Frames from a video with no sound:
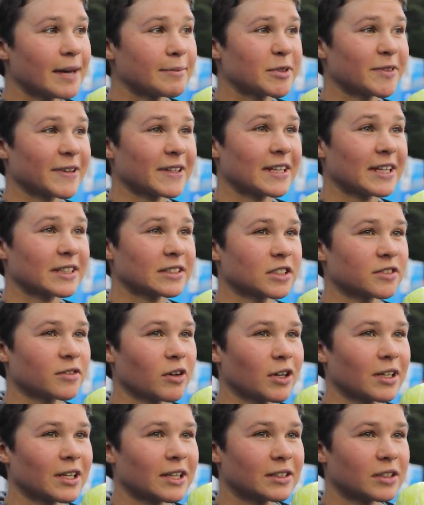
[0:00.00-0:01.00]
ich werde nächstes
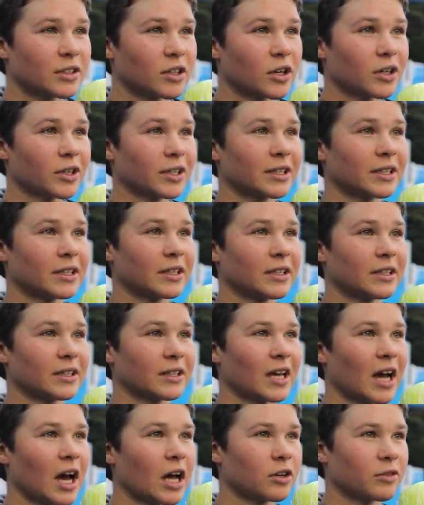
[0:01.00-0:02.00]
Wochenende noch
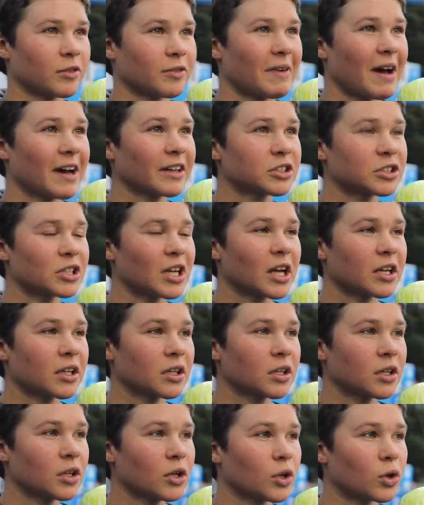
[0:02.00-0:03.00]
in Carlo Vivari
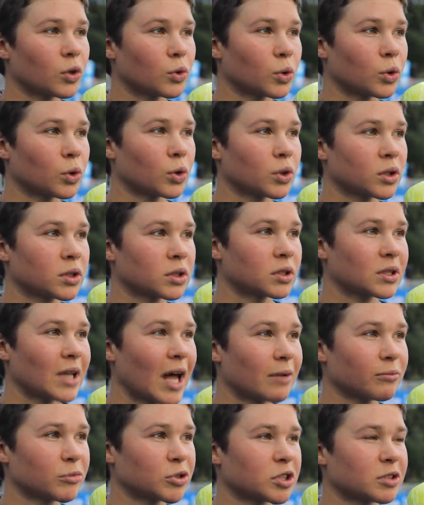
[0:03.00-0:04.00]
starten und
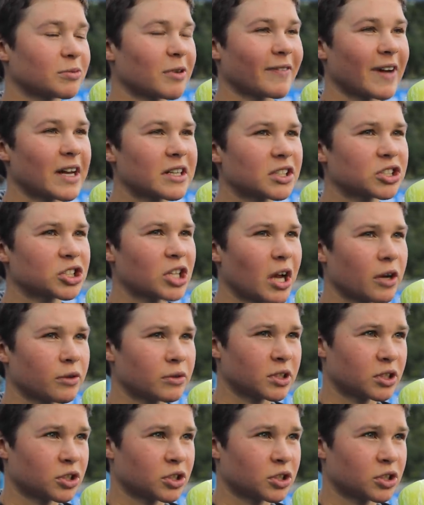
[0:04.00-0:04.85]
dann muss ich mal weiterschauen.